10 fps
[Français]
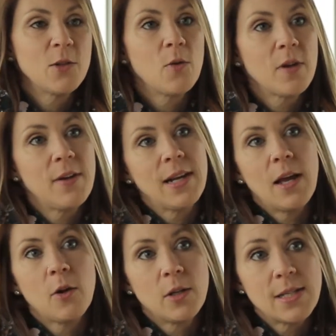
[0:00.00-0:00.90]
Donc, avec la
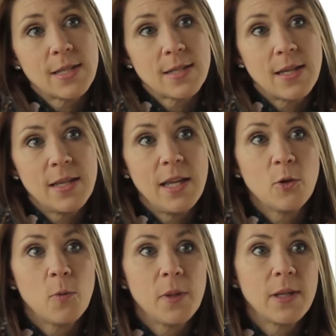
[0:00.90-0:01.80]
reconnaissance acquis et de
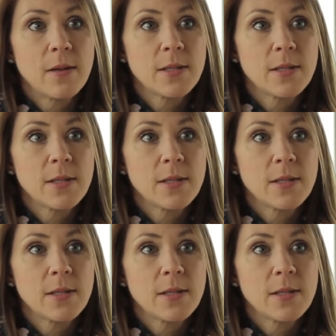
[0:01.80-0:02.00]
compétences,